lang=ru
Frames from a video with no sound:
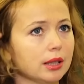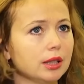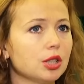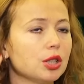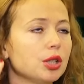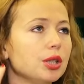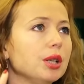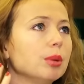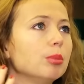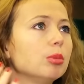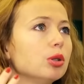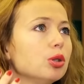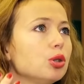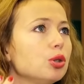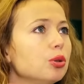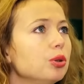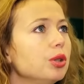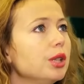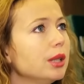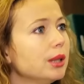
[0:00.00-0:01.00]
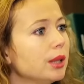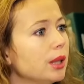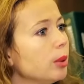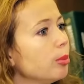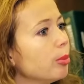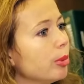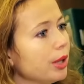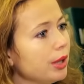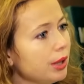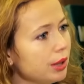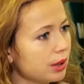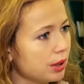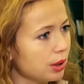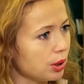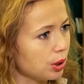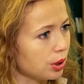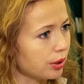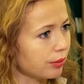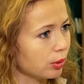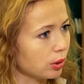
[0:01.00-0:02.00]
только если артистка бросит
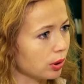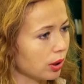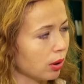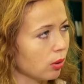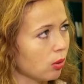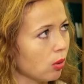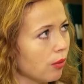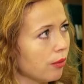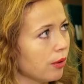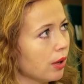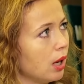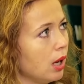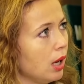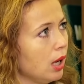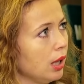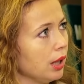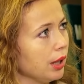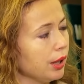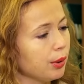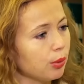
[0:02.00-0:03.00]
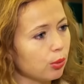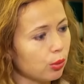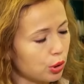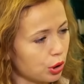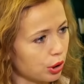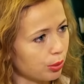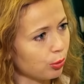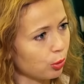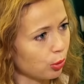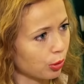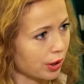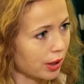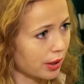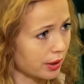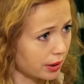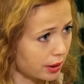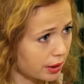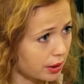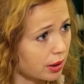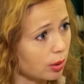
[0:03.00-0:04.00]
профессию, с чем Захарова также не
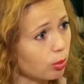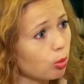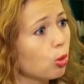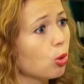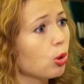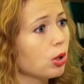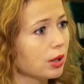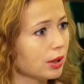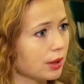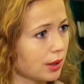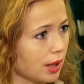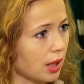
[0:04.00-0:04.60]
согласилась.